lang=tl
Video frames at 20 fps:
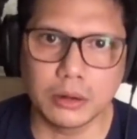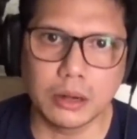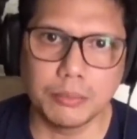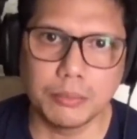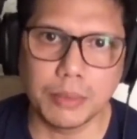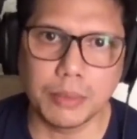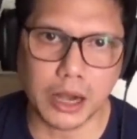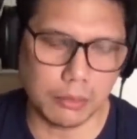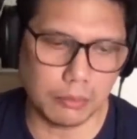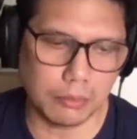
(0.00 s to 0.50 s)
No?
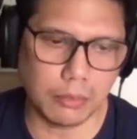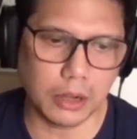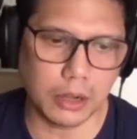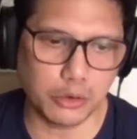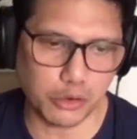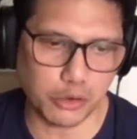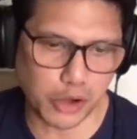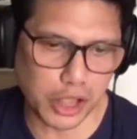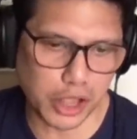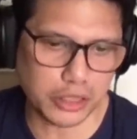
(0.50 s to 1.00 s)
Na parang
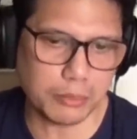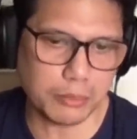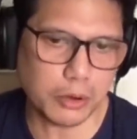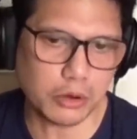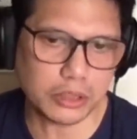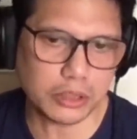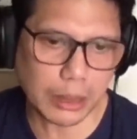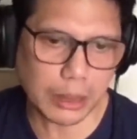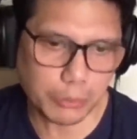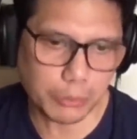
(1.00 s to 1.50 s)

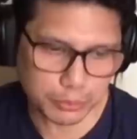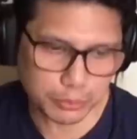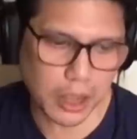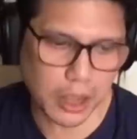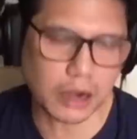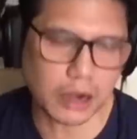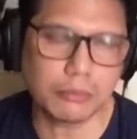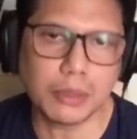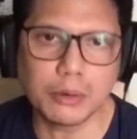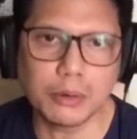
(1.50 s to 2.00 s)
mag-rhythm ako tapos
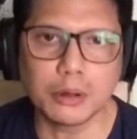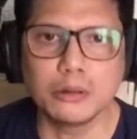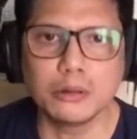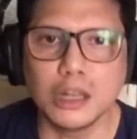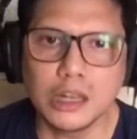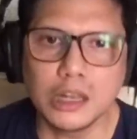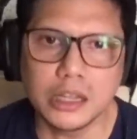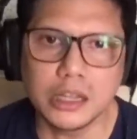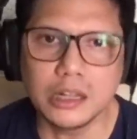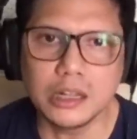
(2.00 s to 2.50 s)
parang may
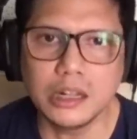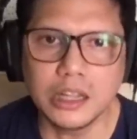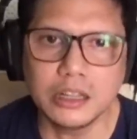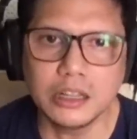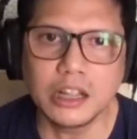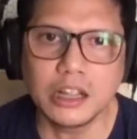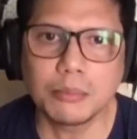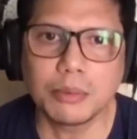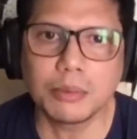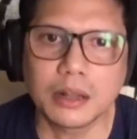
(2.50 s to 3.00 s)

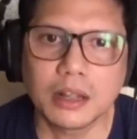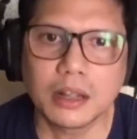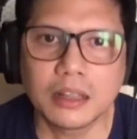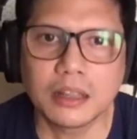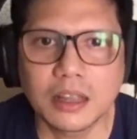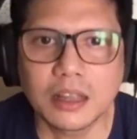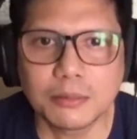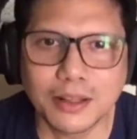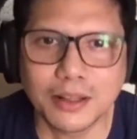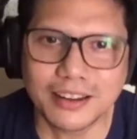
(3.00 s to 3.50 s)
mag-lead-lead ka pa na
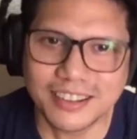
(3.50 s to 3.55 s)
ganyan.